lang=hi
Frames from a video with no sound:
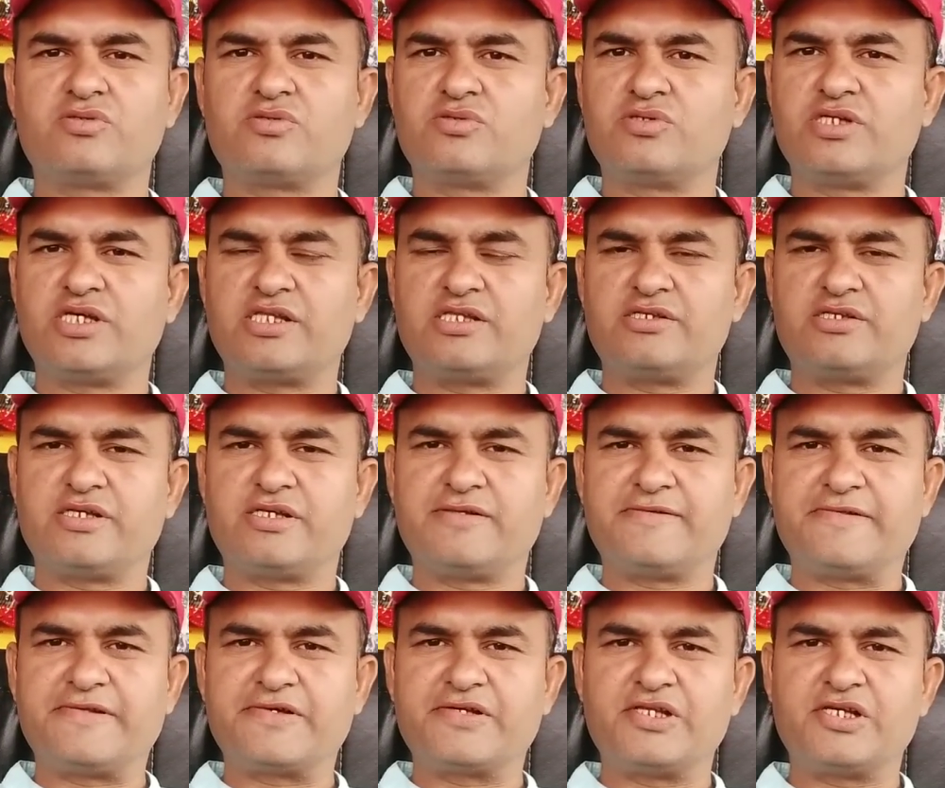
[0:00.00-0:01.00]
गुजराती चैनल
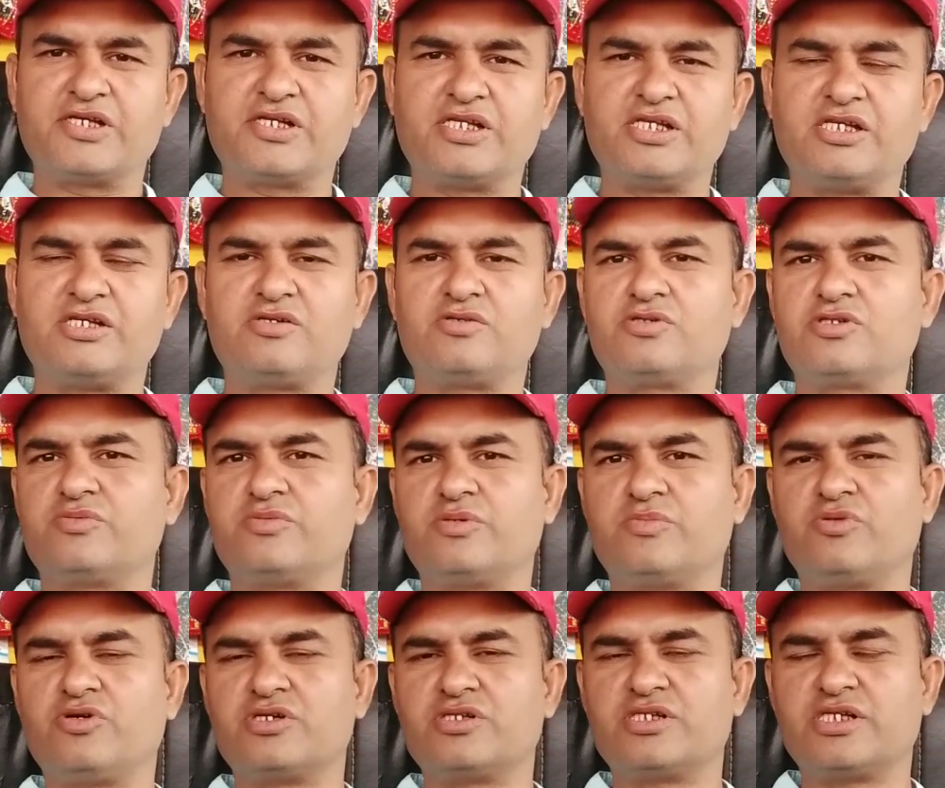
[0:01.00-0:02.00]
देखने के लिए
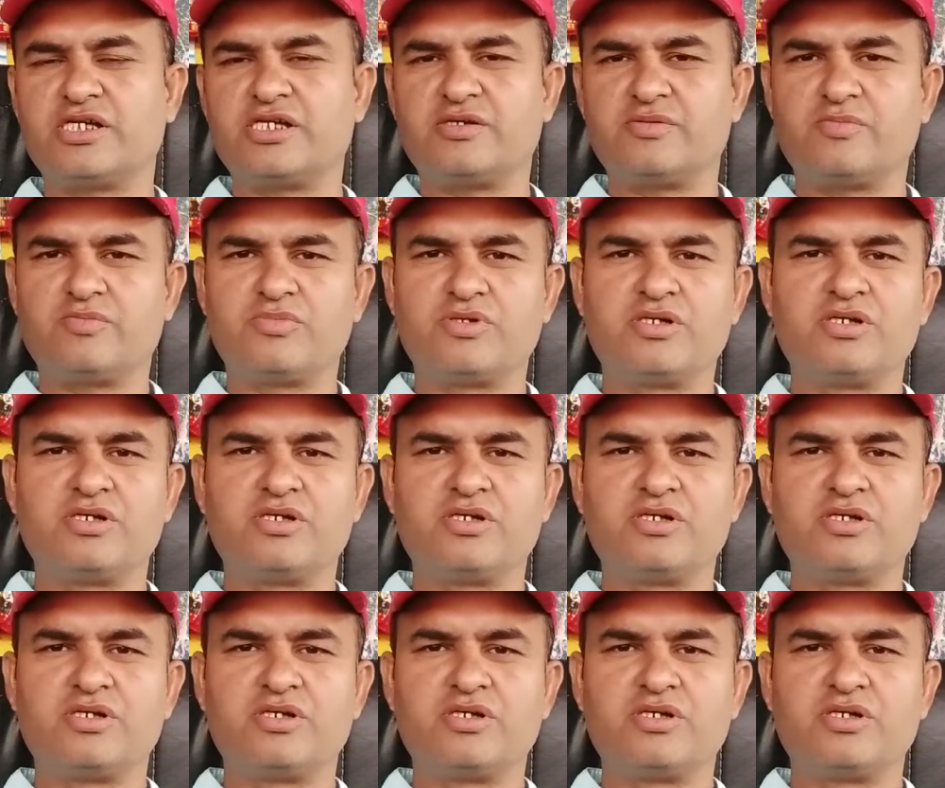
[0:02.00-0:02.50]
उसमें बहुत सारे